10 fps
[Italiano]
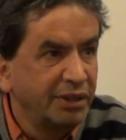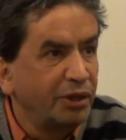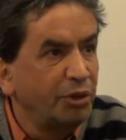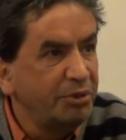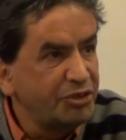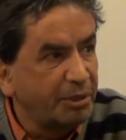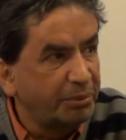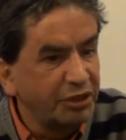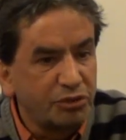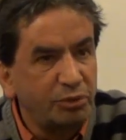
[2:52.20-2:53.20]
Cominciamo a
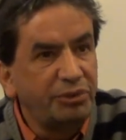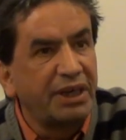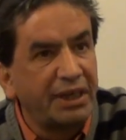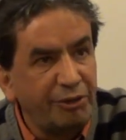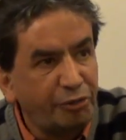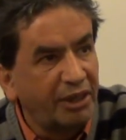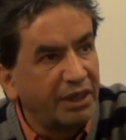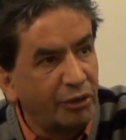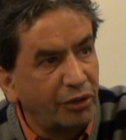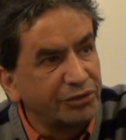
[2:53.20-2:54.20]
discutere chi fa le
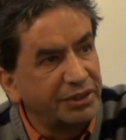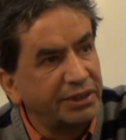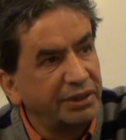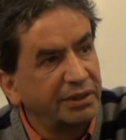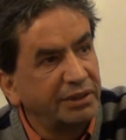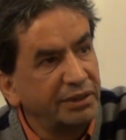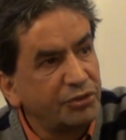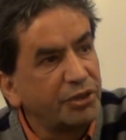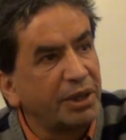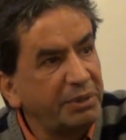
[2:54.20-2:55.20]
cose
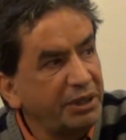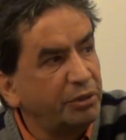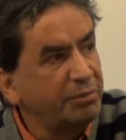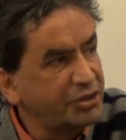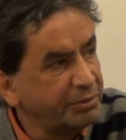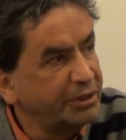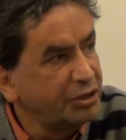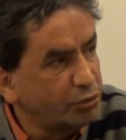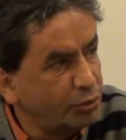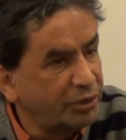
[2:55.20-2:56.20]
cioè, quindi cominciamo a
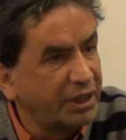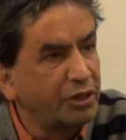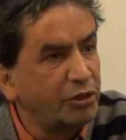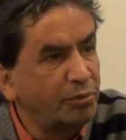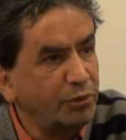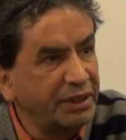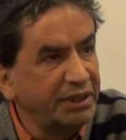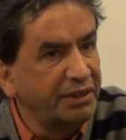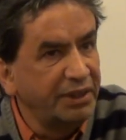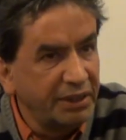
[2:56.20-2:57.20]
discutere il comune
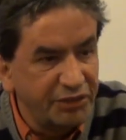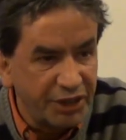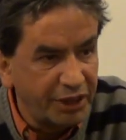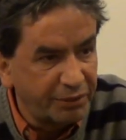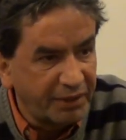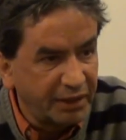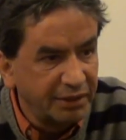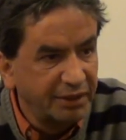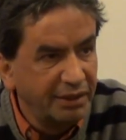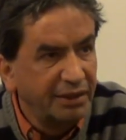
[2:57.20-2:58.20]
di Genova
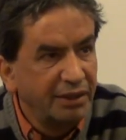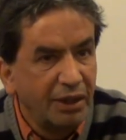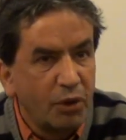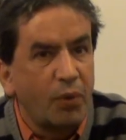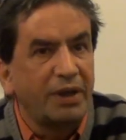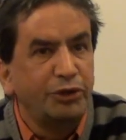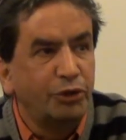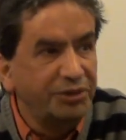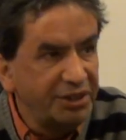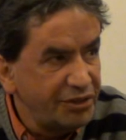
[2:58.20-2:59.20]
quando
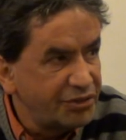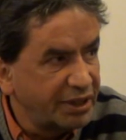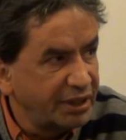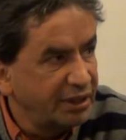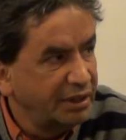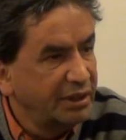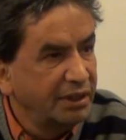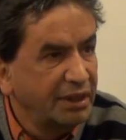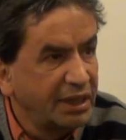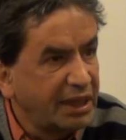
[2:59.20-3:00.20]
dice
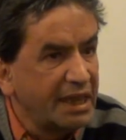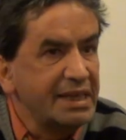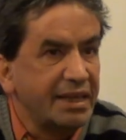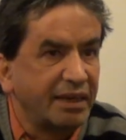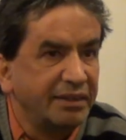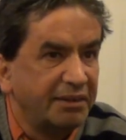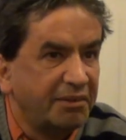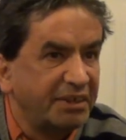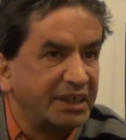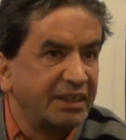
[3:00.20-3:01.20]
che Iren deve
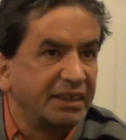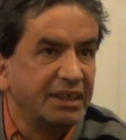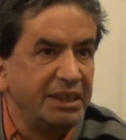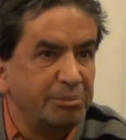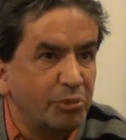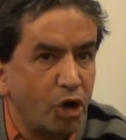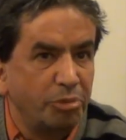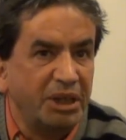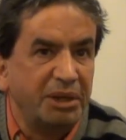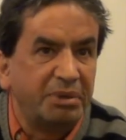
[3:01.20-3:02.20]
vendere degli
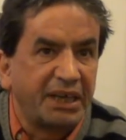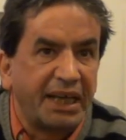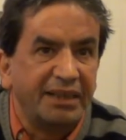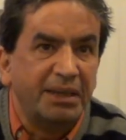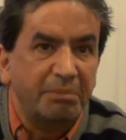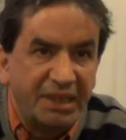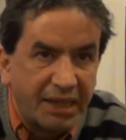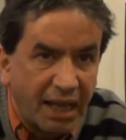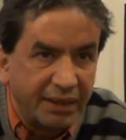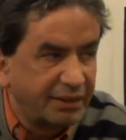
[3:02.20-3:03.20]
immobili perché è
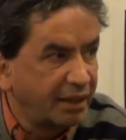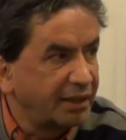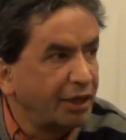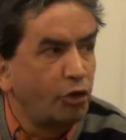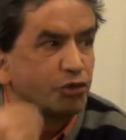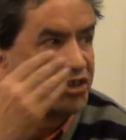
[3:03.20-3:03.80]
indebitata, che cosa